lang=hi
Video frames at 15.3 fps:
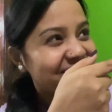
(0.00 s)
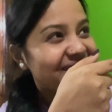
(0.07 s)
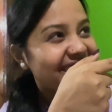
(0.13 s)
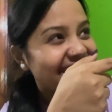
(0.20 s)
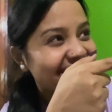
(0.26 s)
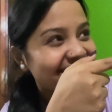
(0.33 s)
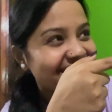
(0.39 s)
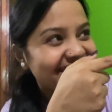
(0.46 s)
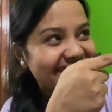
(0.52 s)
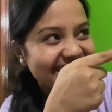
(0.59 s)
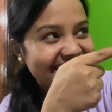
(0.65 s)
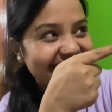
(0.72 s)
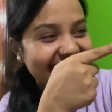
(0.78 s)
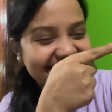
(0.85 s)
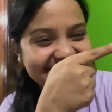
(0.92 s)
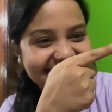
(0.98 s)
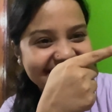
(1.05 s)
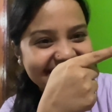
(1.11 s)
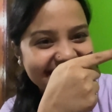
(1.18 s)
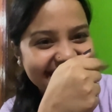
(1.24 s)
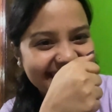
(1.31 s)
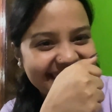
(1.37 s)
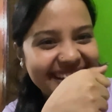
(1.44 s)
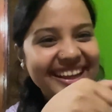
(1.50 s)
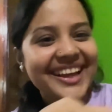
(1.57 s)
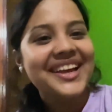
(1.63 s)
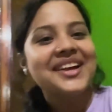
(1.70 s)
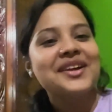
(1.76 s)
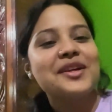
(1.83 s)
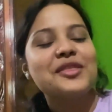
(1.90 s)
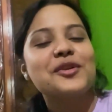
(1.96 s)
बगल में बैठ गया हंस रही
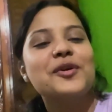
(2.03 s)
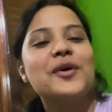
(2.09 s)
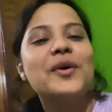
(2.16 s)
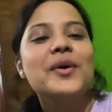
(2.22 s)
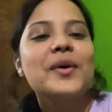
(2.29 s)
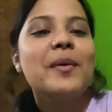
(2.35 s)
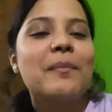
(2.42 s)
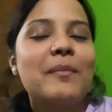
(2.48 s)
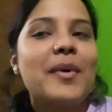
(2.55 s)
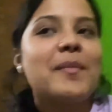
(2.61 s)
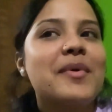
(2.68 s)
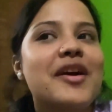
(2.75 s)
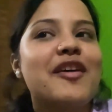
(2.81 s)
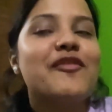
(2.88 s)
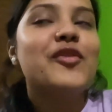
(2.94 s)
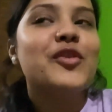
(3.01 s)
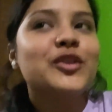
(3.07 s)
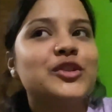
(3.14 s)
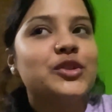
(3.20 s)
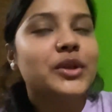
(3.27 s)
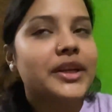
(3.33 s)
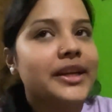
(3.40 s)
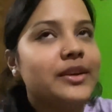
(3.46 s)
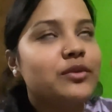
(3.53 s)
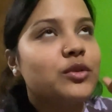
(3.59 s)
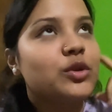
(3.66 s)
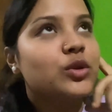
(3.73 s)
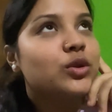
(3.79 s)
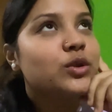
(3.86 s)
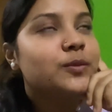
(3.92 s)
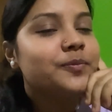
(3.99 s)
है तो मम्मी का फ़ोन जो है वो
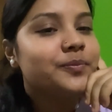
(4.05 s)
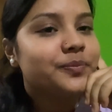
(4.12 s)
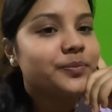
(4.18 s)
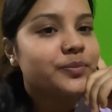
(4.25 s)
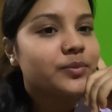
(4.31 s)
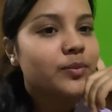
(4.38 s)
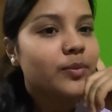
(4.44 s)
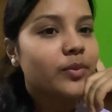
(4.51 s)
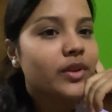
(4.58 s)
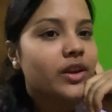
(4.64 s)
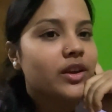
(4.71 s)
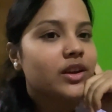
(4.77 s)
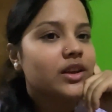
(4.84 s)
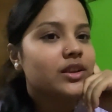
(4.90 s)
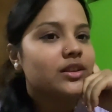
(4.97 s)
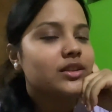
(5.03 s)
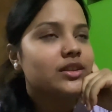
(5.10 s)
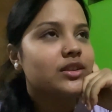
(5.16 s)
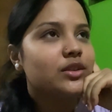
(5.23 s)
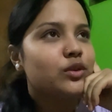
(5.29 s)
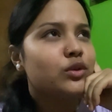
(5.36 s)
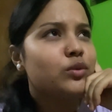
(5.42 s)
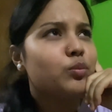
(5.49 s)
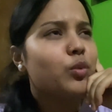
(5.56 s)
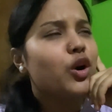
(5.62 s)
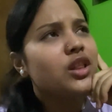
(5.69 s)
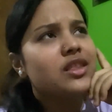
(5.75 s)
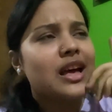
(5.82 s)
बहुत